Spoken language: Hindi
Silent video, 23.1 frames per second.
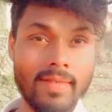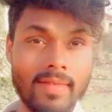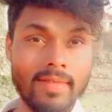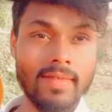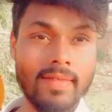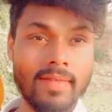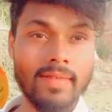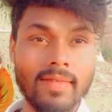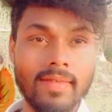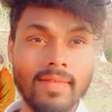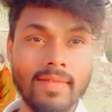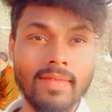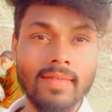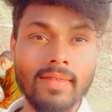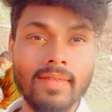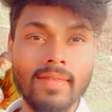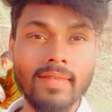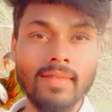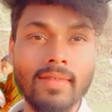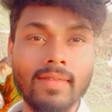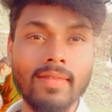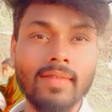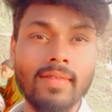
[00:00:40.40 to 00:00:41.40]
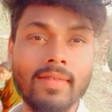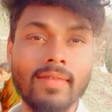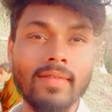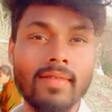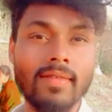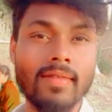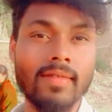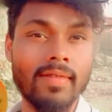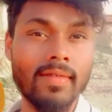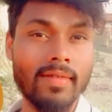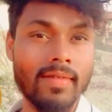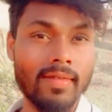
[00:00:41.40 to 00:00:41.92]
आप देख लें एक बार
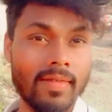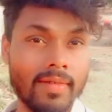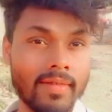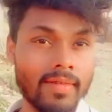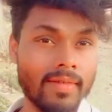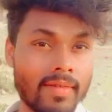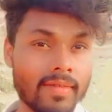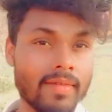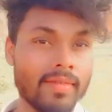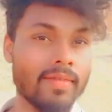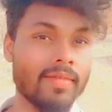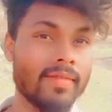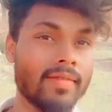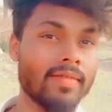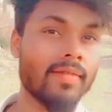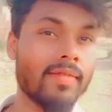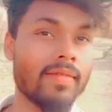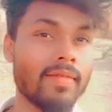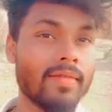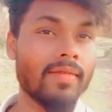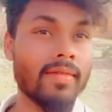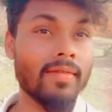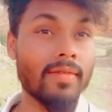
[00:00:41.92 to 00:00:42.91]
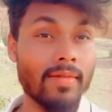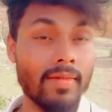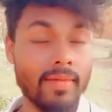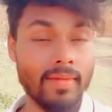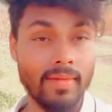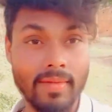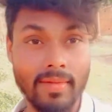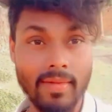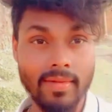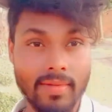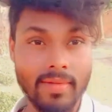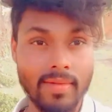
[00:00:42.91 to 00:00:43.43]
ये मेरा घर
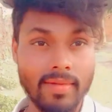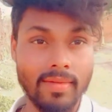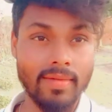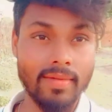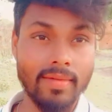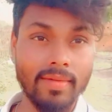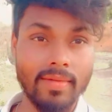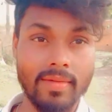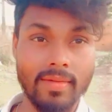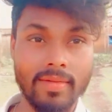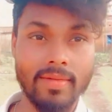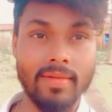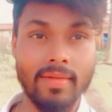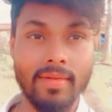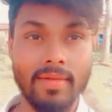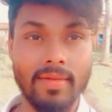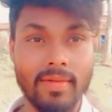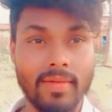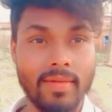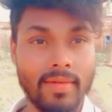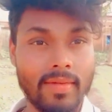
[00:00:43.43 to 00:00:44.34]
का चापाकल यहाँ